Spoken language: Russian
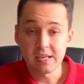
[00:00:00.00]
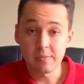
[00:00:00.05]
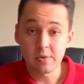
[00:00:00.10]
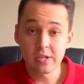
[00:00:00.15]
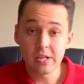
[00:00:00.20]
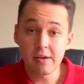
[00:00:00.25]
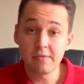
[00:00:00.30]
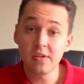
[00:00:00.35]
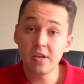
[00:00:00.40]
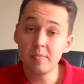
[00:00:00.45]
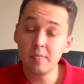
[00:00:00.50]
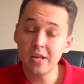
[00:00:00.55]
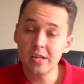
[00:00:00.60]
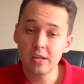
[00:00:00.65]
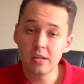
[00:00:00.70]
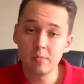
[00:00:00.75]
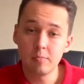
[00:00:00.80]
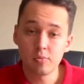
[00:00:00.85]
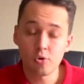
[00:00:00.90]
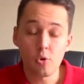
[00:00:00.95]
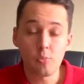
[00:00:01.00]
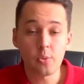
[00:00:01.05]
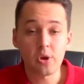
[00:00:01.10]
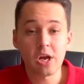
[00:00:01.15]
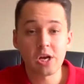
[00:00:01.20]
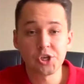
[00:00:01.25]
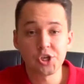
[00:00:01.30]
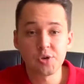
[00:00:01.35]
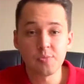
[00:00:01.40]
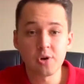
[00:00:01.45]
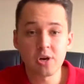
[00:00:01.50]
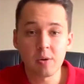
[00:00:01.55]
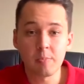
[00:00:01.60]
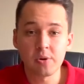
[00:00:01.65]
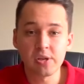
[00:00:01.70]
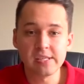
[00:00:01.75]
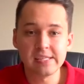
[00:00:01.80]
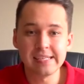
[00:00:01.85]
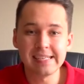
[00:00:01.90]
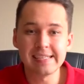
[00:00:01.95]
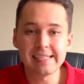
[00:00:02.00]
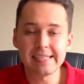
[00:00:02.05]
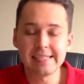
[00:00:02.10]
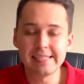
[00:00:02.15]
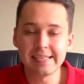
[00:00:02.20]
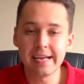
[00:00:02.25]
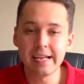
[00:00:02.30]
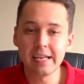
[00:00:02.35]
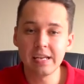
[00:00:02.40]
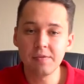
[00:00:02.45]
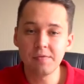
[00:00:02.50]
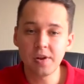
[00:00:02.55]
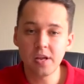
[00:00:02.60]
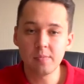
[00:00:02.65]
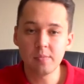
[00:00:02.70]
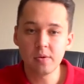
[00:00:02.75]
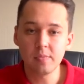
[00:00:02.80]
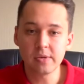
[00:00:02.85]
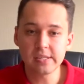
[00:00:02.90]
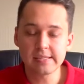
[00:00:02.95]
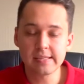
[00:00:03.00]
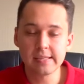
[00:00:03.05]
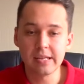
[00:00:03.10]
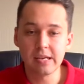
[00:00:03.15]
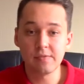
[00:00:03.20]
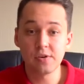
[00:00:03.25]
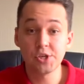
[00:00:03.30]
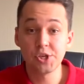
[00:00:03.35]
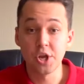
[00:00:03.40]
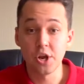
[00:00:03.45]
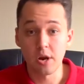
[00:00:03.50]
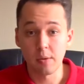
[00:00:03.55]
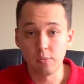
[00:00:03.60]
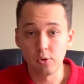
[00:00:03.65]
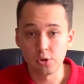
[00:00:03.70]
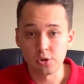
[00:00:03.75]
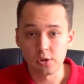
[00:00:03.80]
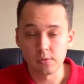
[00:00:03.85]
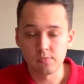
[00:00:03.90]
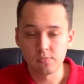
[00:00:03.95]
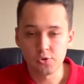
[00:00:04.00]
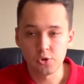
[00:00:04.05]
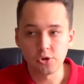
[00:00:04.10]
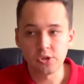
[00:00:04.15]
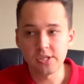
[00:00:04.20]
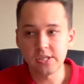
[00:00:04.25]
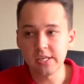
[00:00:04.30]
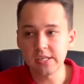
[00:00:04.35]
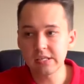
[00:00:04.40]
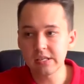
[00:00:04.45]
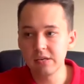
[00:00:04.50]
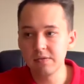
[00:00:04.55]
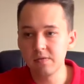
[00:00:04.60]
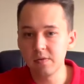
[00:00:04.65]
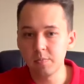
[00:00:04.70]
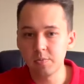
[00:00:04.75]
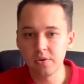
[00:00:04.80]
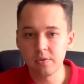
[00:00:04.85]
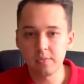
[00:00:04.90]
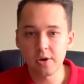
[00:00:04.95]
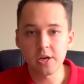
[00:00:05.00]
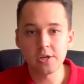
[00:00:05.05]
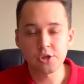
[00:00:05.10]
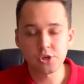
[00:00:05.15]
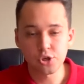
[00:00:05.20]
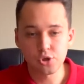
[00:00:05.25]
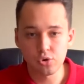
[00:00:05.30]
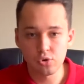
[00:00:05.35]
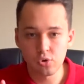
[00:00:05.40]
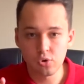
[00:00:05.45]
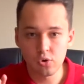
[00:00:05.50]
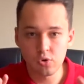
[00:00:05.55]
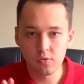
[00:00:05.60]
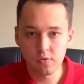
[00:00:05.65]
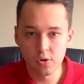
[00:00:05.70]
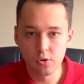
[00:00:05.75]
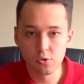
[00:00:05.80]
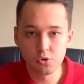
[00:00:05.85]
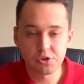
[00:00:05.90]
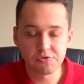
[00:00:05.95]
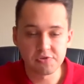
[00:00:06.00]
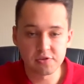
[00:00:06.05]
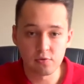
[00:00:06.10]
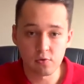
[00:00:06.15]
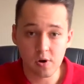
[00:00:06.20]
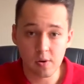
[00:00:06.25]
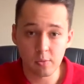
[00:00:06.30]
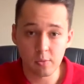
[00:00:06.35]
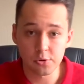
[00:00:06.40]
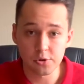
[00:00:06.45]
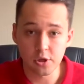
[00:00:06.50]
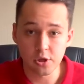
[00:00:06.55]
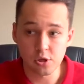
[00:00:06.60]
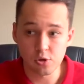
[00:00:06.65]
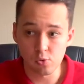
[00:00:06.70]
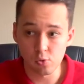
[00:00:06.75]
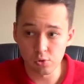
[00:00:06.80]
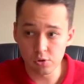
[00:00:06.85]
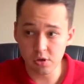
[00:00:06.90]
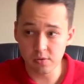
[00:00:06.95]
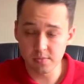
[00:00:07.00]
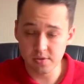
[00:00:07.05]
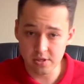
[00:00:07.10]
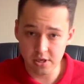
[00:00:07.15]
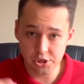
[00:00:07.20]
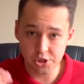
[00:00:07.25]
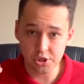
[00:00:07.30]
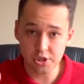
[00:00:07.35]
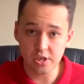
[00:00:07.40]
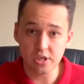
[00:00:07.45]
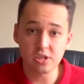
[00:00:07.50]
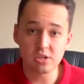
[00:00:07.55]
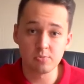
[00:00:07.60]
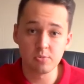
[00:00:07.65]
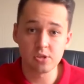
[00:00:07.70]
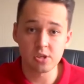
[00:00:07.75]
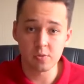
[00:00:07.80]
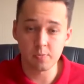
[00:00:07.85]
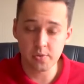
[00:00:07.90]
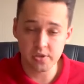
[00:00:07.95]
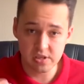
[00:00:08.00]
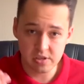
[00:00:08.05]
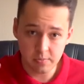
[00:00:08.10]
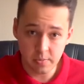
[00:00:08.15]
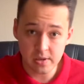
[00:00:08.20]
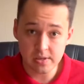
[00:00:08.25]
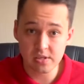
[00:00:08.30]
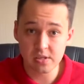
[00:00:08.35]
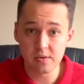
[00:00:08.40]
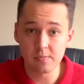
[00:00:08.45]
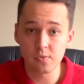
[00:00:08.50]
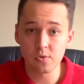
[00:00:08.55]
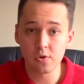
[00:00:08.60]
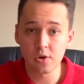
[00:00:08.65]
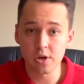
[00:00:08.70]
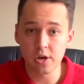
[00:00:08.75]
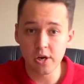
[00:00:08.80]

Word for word: Самое главное, методом проб и ошибок определить идеальное время и место для вашей работы. То есть, если вы понимаете, что вы лучше всего работаете утром, значит, есть смысл просыпаться немного